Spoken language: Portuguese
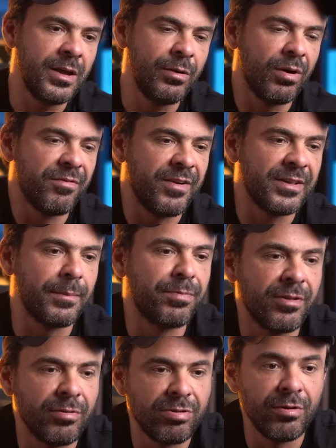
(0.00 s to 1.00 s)
e
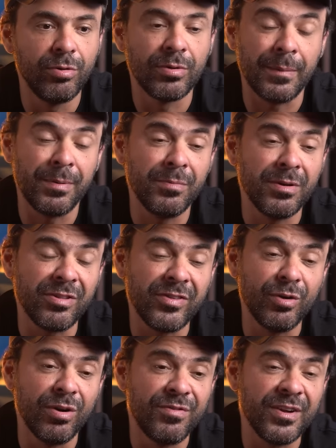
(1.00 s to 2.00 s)
90% do seu lucro. Após que você tem
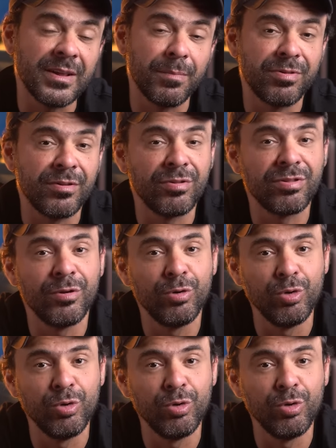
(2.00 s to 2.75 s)
90% do seu